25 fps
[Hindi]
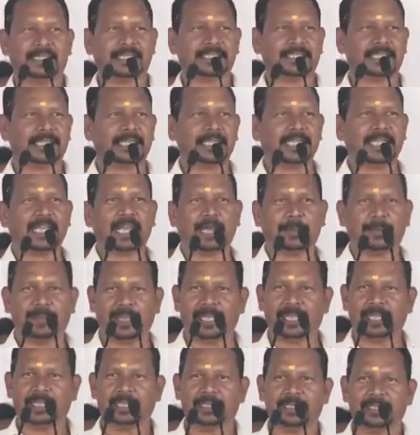जैसे कि
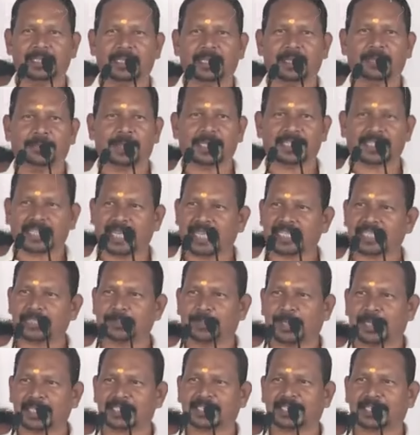अभी
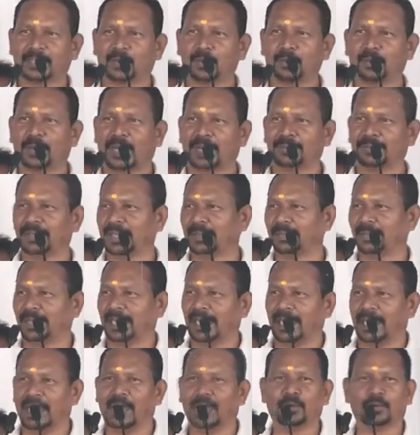50 वर्ष की उम्र में
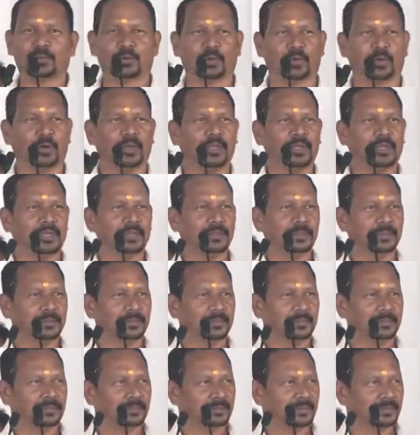महिलाओं को
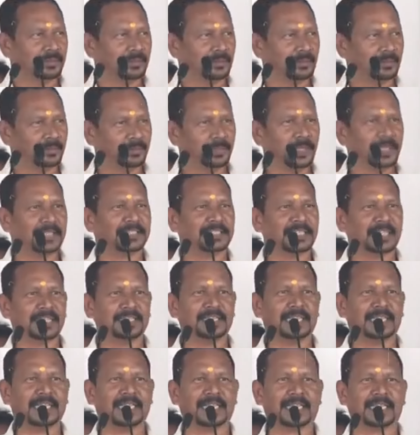
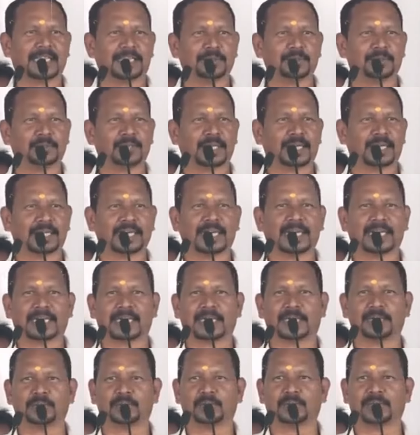पेंशन देने का जो सरकार
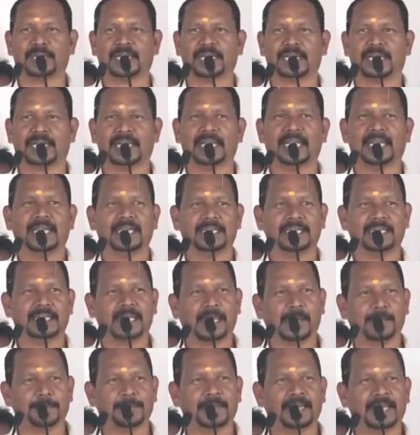का योजना है
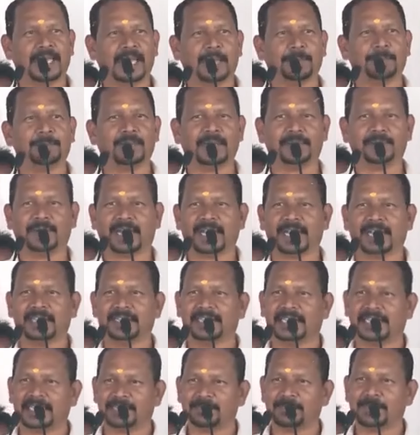ये अपने आप में
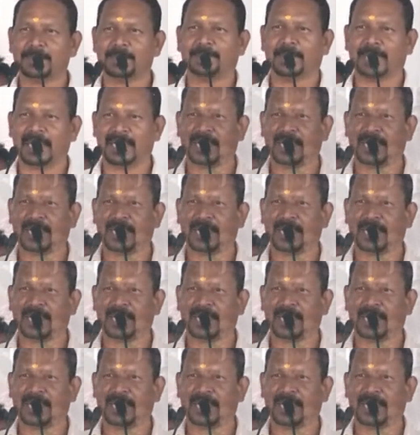भारत देश में